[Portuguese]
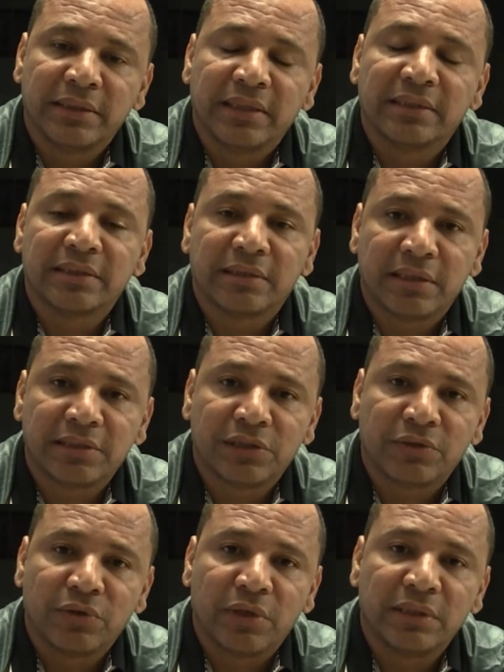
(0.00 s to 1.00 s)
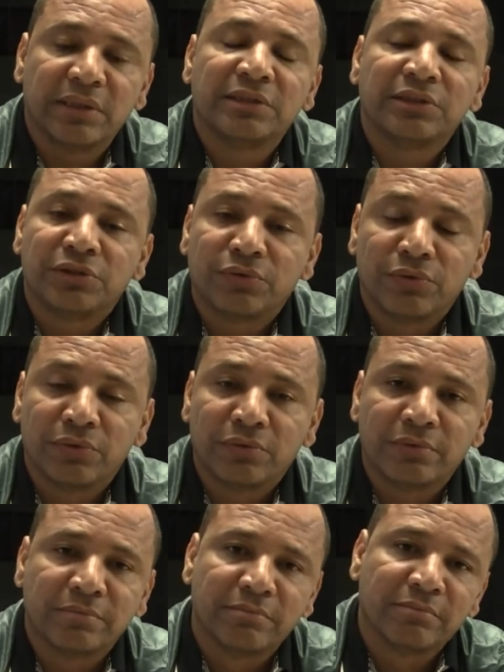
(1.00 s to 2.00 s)
nessa trajetória desse instituto.
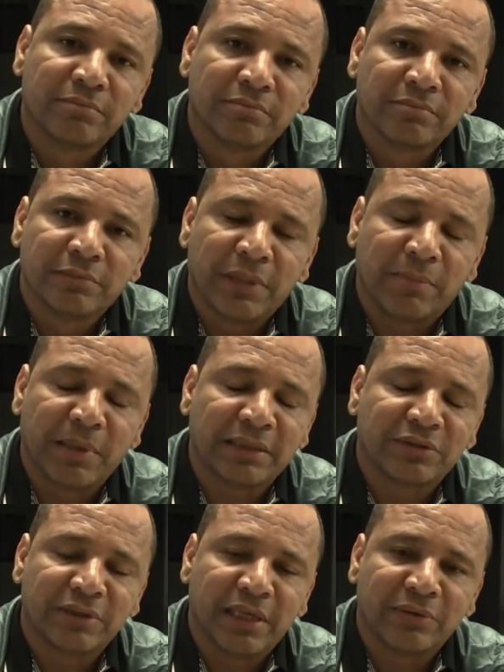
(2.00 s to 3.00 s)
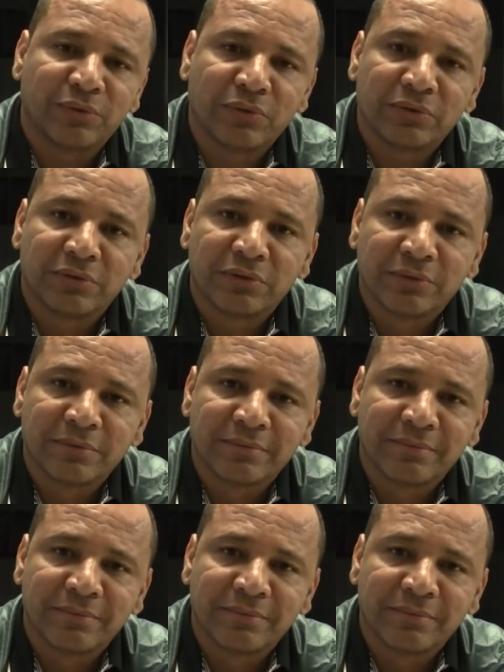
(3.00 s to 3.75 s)
Abraços aí a todos.